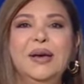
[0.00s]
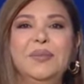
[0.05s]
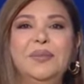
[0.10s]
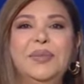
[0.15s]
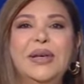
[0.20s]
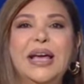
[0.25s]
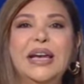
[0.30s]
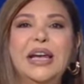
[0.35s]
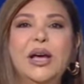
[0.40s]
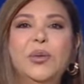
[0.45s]

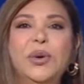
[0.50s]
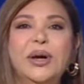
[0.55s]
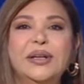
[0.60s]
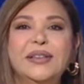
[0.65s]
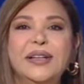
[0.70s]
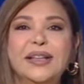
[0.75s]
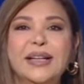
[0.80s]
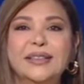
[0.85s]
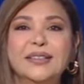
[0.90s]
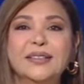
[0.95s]
بهلا
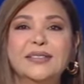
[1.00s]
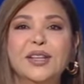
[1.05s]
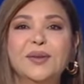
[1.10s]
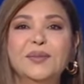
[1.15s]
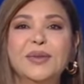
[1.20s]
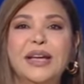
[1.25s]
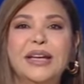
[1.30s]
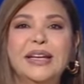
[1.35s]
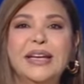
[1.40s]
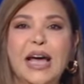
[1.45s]
وقتها رح
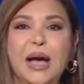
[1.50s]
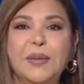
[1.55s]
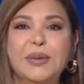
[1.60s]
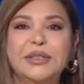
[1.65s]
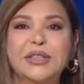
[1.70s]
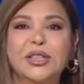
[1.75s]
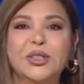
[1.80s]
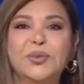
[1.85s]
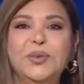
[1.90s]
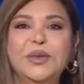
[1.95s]
تنضم لي
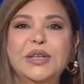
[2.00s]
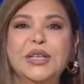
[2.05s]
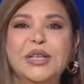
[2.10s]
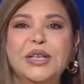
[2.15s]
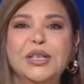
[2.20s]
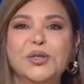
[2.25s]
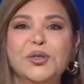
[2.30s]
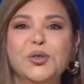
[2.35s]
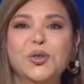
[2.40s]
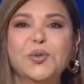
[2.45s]
عبر
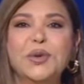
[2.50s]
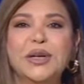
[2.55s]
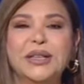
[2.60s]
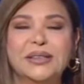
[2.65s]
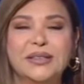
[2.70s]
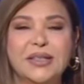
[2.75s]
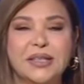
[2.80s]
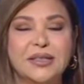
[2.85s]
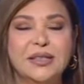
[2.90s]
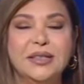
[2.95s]
تطبيق زوم
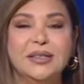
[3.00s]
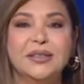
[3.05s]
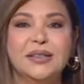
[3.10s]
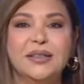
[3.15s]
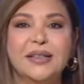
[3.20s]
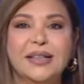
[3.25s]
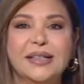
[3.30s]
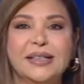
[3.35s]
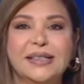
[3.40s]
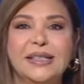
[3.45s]
اختصاصيه
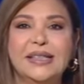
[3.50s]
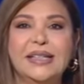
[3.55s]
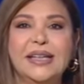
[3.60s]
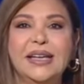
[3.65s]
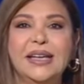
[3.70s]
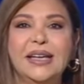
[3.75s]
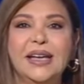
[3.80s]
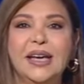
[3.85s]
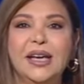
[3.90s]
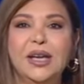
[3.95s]

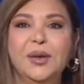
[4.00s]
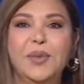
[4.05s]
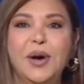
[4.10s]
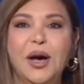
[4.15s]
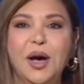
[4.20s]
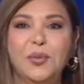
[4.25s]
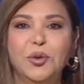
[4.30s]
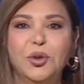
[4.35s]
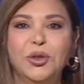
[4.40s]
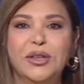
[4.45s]
التغذيه
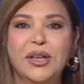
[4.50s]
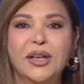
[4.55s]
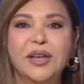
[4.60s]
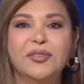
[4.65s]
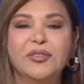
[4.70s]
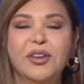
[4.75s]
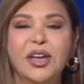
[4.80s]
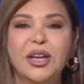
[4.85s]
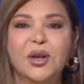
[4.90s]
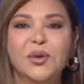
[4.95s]
هبه ابو
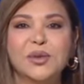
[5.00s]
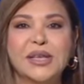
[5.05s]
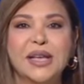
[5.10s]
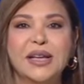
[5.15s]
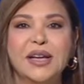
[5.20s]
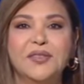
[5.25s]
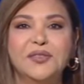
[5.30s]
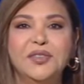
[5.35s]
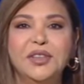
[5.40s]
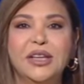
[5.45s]
لطيف اهلا
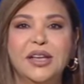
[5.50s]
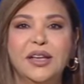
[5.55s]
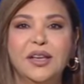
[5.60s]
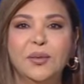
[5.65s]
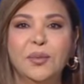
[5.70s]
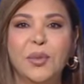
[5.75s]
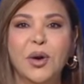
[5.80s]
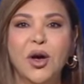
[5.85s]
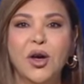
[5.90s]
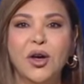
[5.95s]
وسهلا فيك
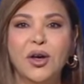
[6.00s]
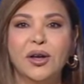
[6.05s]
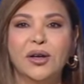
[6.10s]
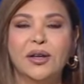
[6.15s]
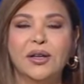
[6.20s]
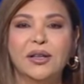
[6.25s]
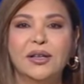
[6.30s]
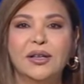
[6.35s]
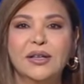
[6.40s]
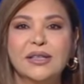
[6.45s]
هبه
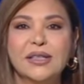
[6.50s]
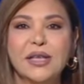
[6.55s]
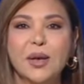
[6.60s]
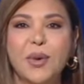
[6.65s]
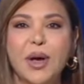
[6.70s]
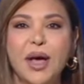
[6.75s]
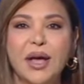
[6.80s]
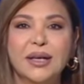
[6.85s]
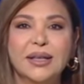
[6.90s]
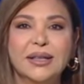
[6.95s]

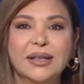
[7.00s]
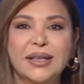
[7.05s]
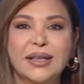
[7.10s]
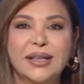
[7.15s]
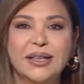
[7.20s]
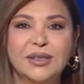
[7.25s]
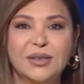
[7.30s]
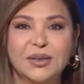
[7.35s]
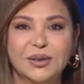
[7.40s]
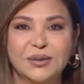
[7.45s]
صباح
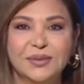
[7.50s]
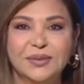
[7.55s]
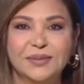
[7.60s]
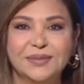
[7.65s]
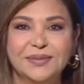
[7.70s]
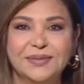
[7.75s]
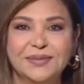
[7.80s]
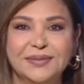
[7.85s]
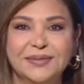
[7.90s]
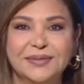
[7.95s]
الخير
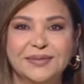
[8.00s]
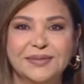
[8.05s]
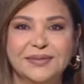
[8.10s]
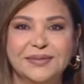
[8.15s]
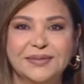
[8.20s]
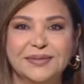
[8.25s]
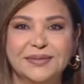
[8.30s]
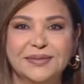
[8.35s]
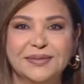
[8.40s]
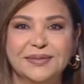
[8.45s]

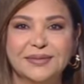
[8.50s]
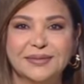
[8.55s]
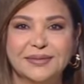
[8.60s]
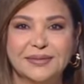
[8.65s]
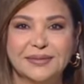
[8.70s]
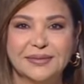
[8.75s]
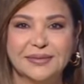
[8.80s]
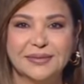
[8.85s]
صباح